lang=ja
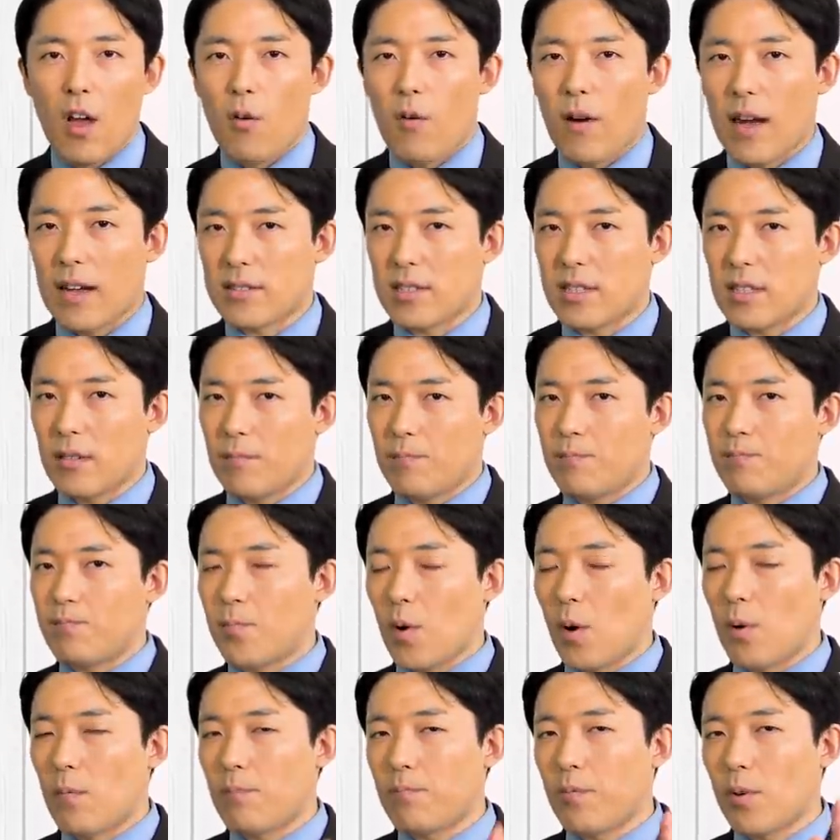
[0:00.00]

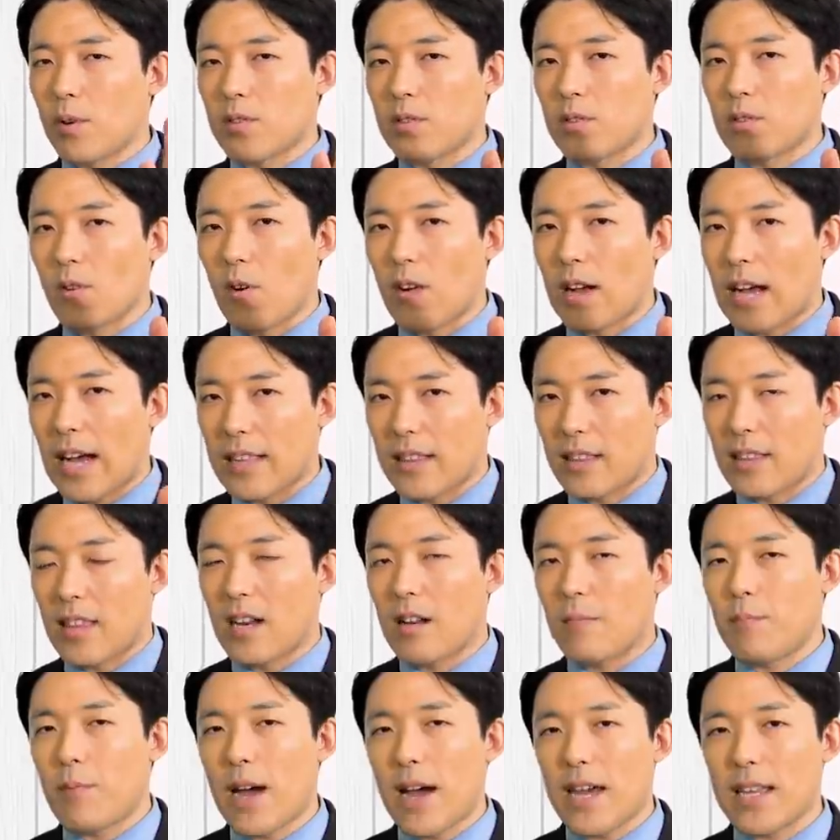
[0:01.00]
ワシントンポストを買って
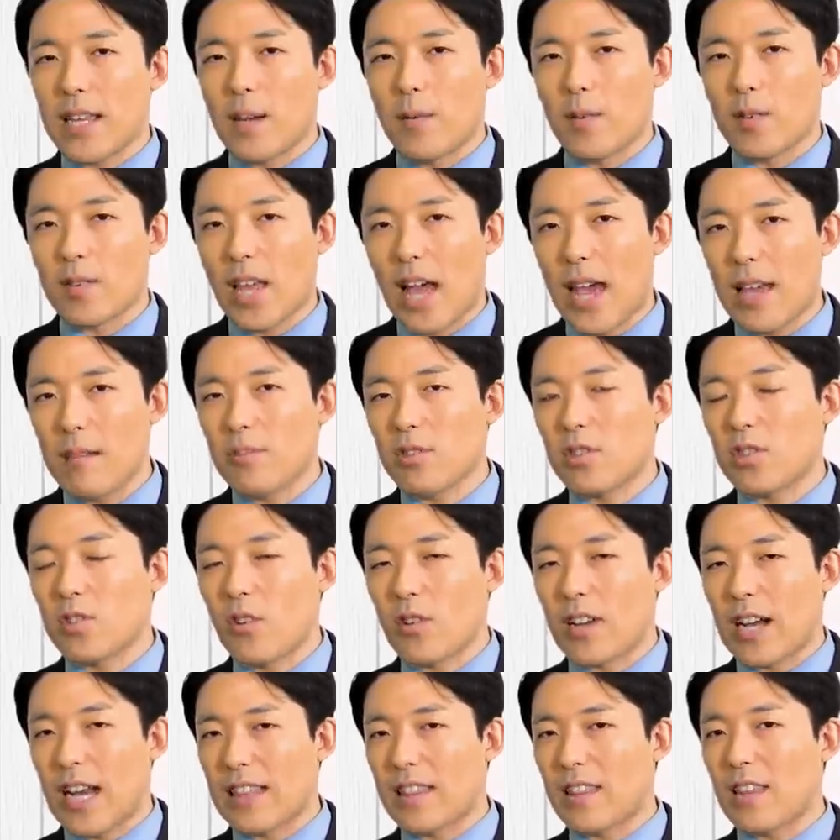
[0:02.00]
る場合でも、タイム誌
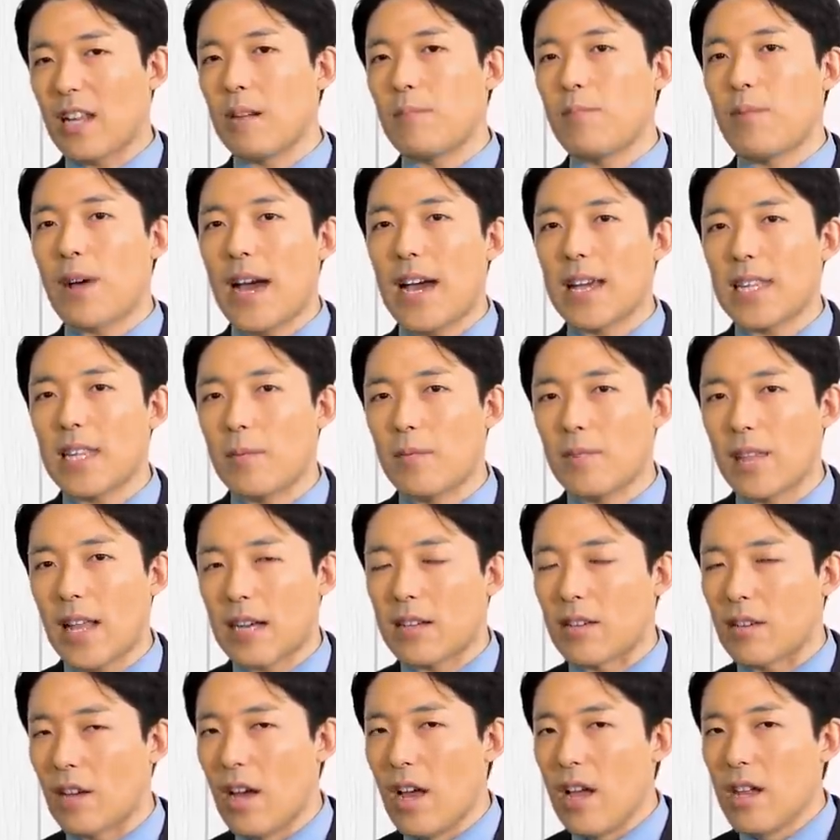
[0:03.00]
を買ってる場合でも
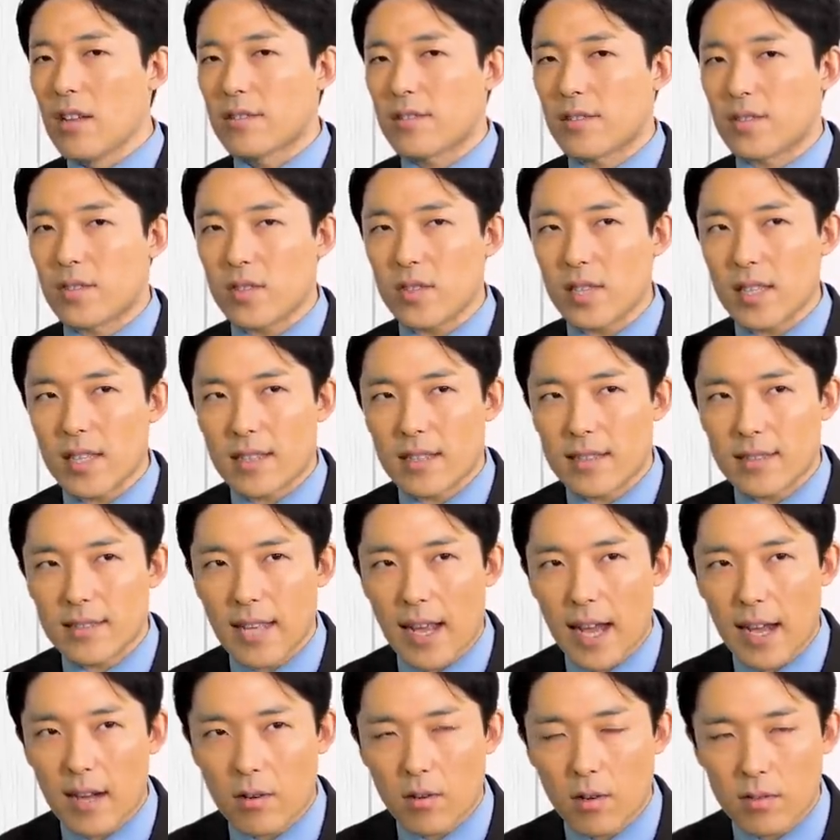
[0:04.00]
なく、ツイッ
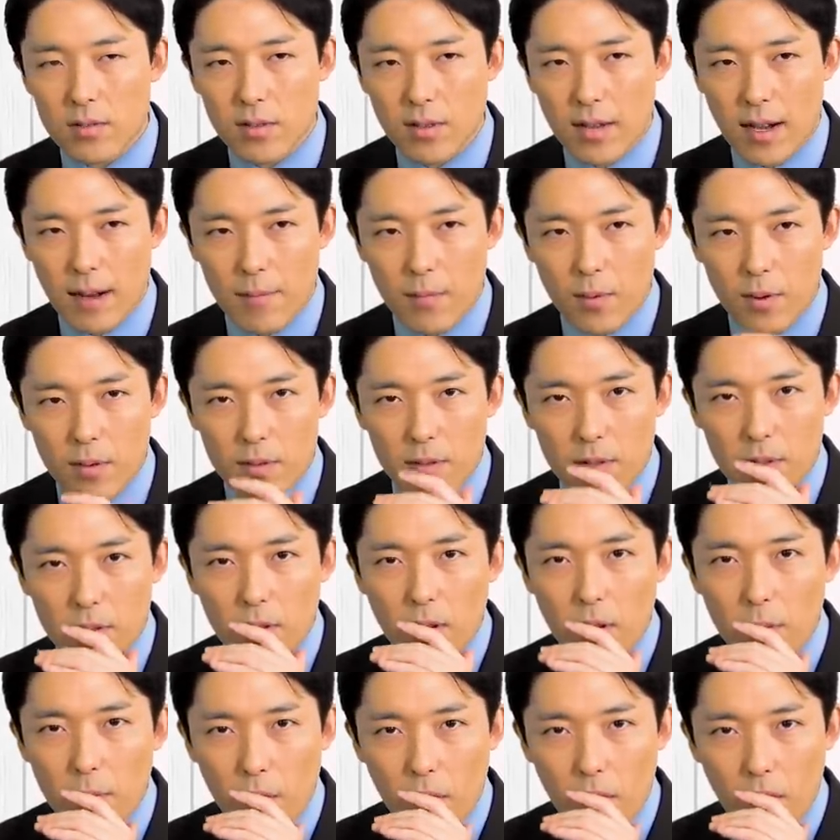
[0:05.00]
ターこそが
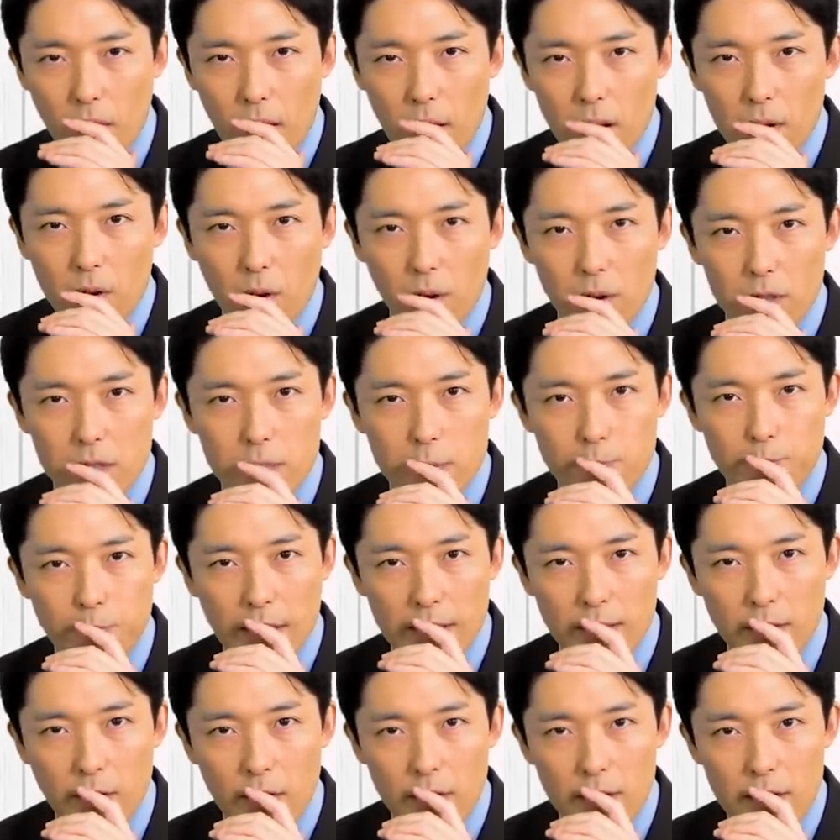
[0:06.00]
最も
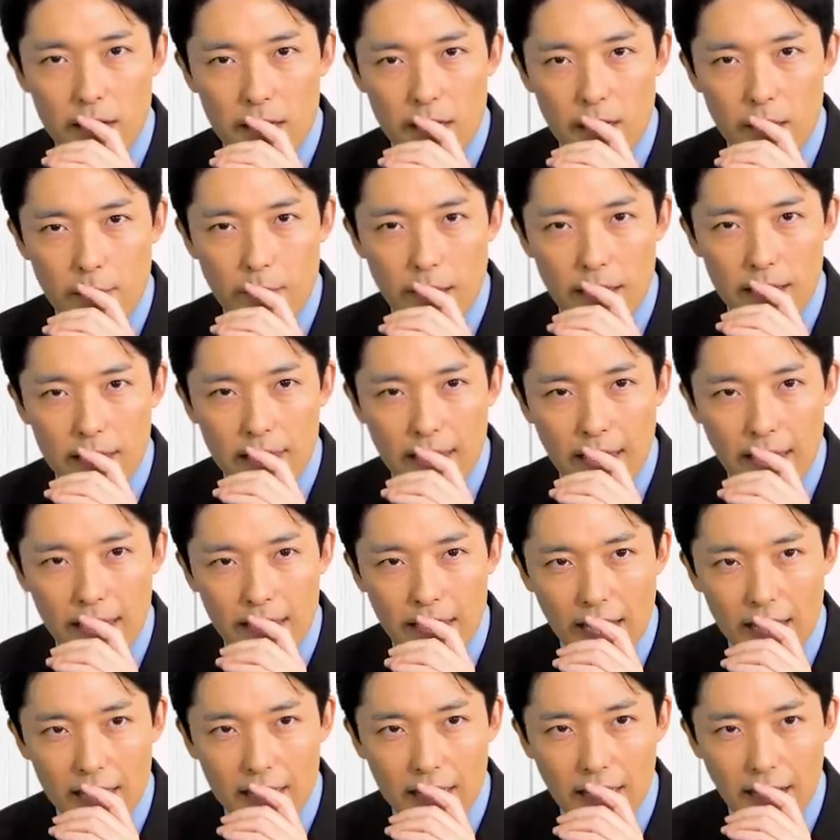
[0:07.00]
コスパのいいメディア
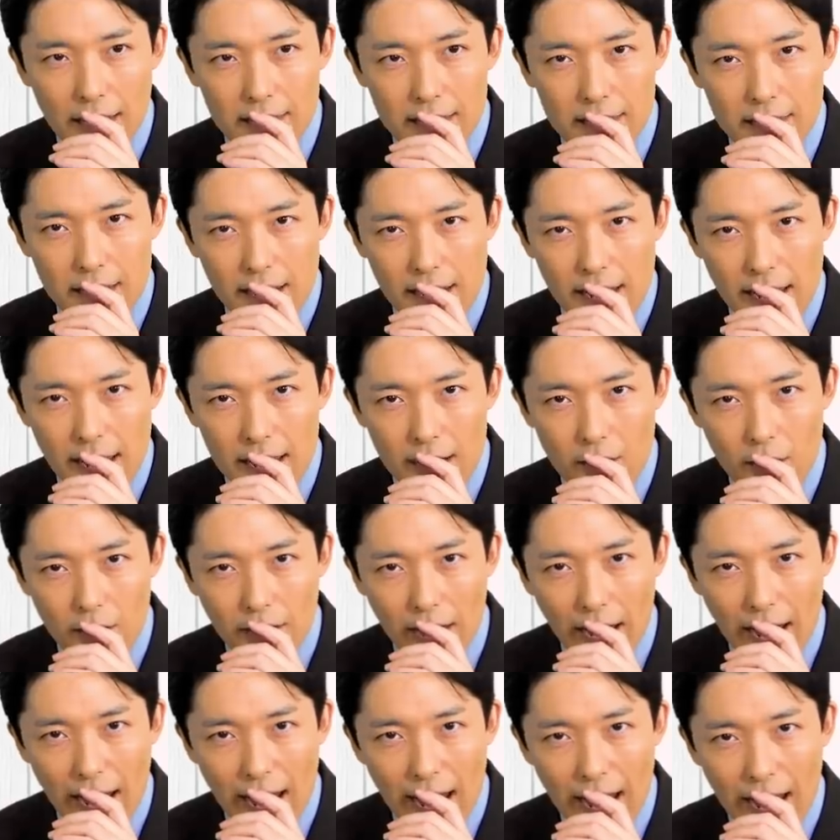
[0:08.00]
だったんじゃないの
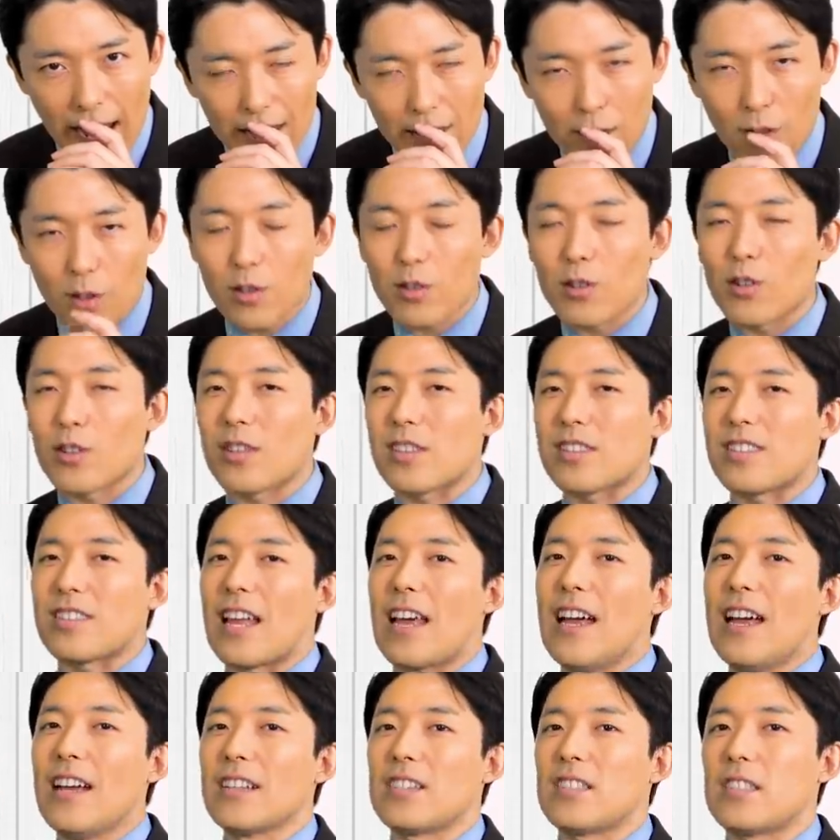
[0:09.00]
かというのをです
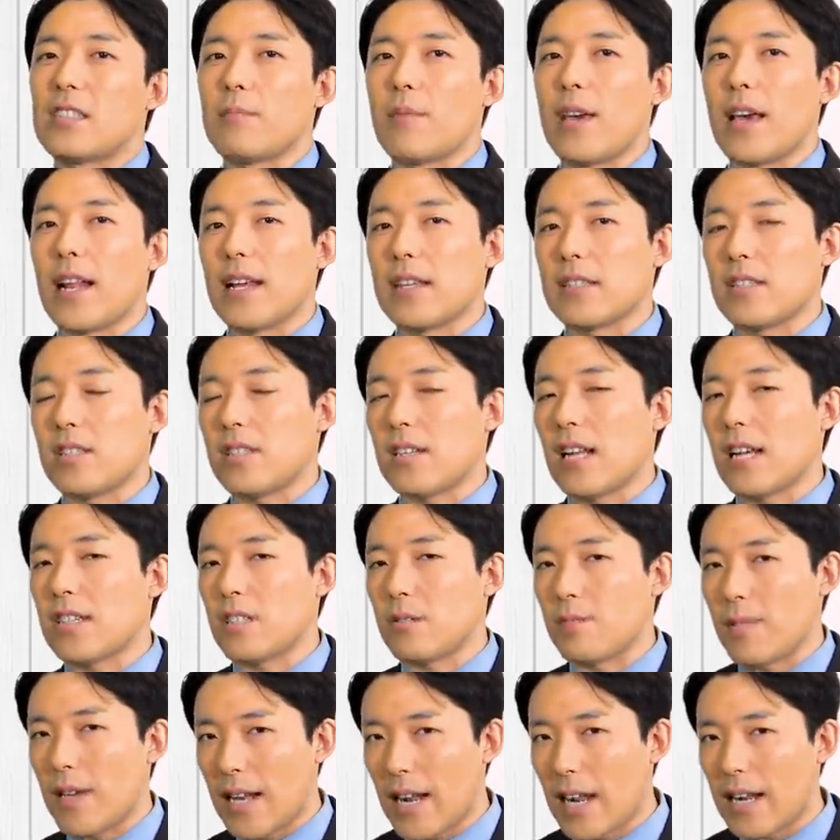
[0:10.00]
ね、しめら、知ら
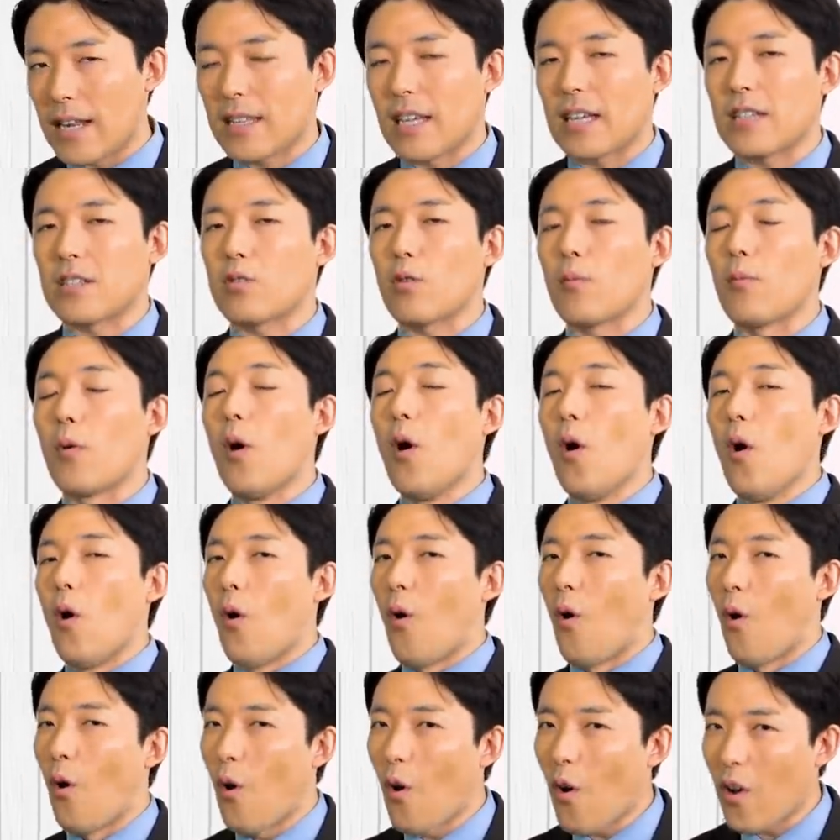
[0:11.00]
しめられた人も
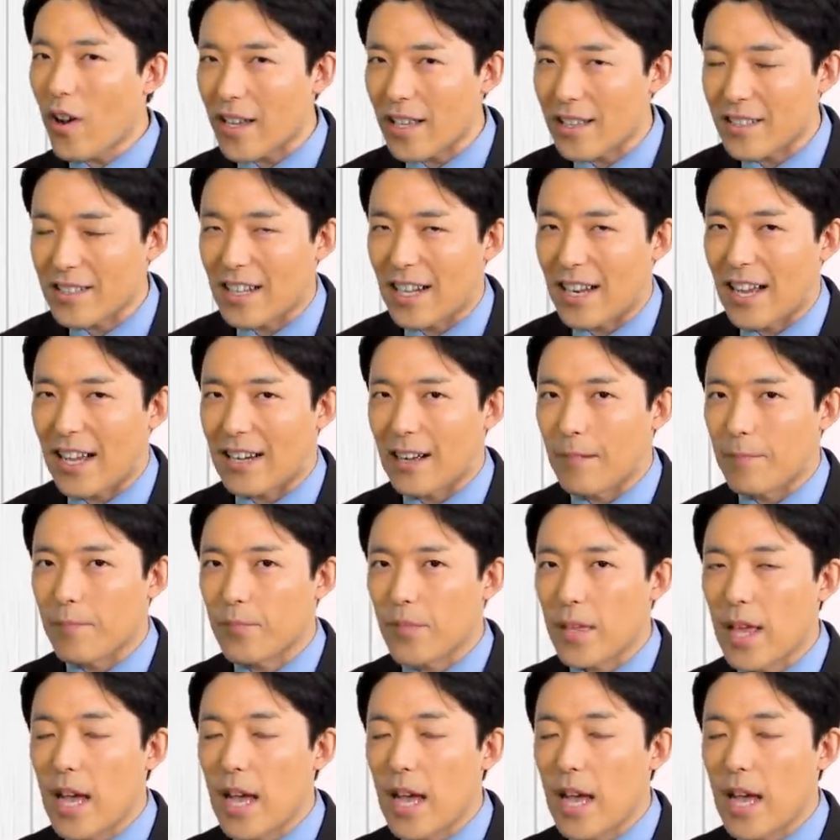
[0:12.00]
多いんじゃないか。